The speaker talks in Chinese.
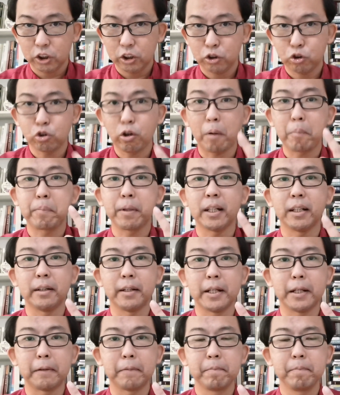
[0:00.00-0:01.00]
双倍的
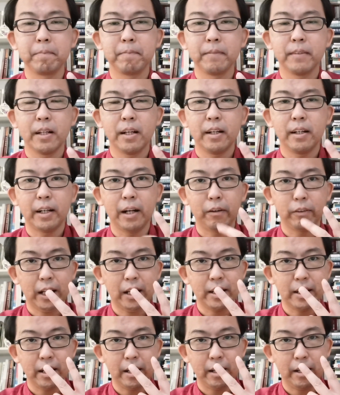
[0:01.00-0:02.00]
灵，然后
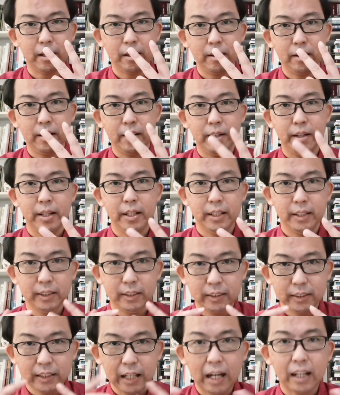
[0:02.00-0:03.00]
他也
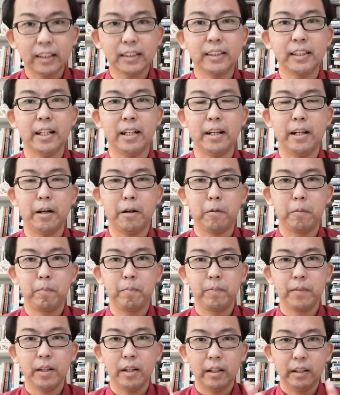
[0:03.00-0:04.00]
彰显了
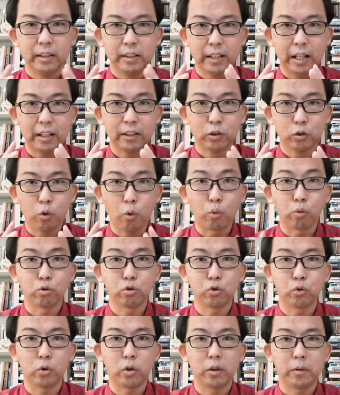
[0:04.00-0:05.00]
他工
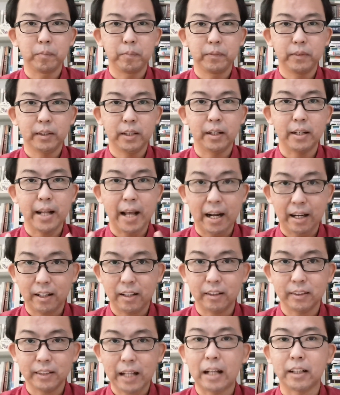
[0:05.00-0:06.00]
作的两
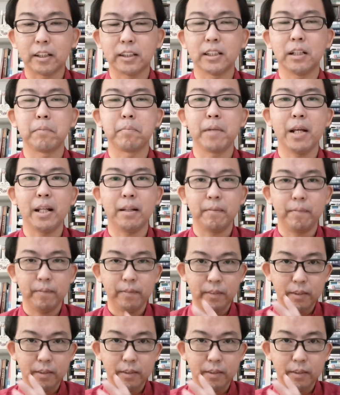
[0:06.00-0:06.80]
个大的层面，